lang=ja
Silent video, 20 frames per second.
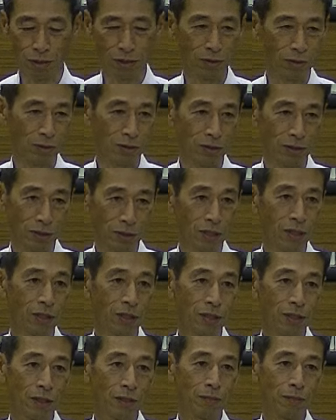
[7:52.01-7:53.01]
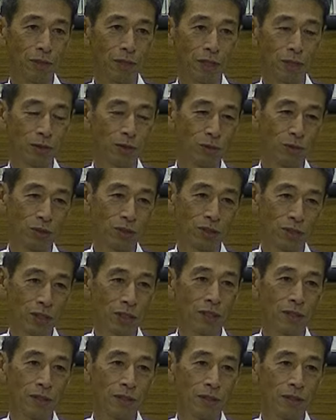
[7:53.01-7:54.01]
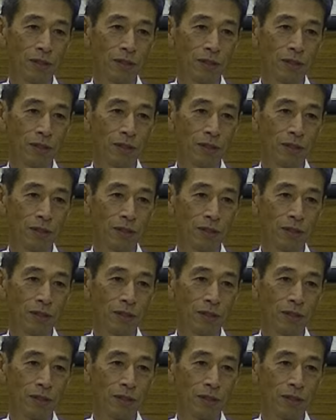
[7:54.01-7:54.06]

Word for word: 末にして、まあ、ダジョウにして、